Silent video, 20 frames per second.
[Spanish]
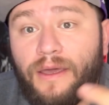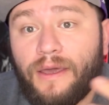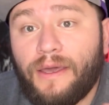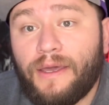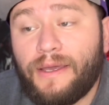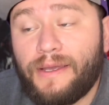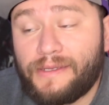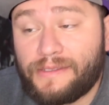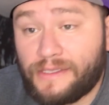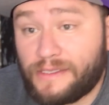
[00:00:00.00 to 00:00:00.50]

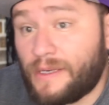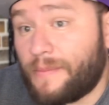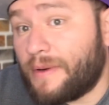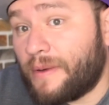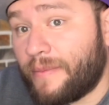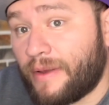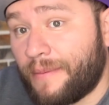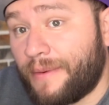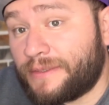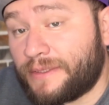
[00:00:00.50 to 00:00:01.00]
Eh, si es la
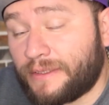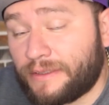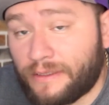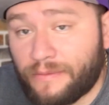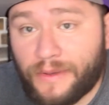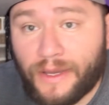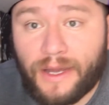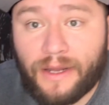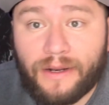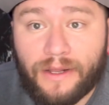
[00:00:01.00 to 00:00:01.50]
primera vez que estás en
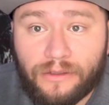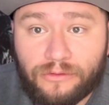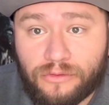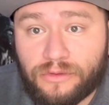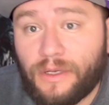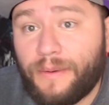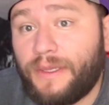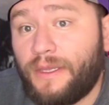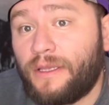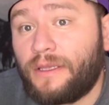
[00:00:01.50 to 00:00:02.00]
mi canal,
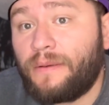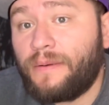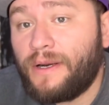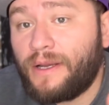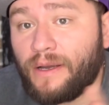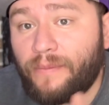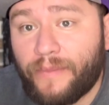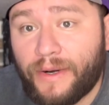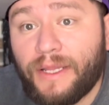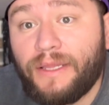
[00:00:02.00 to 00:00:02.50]
suscríbete, activa la
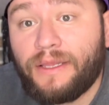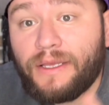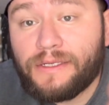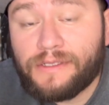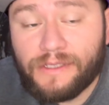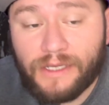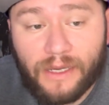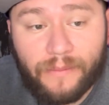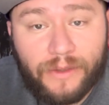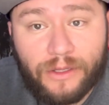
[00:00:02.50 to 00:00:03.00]
campanita y
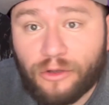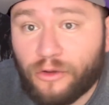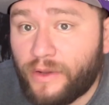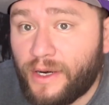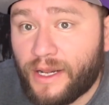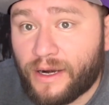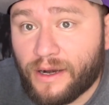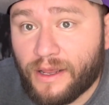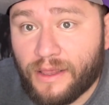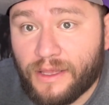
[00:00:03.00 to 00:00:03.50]
sígueme en todas
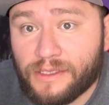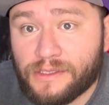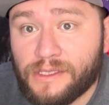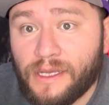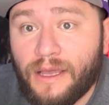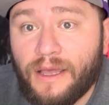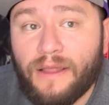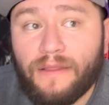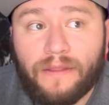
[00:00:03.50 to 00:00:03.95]
las redes.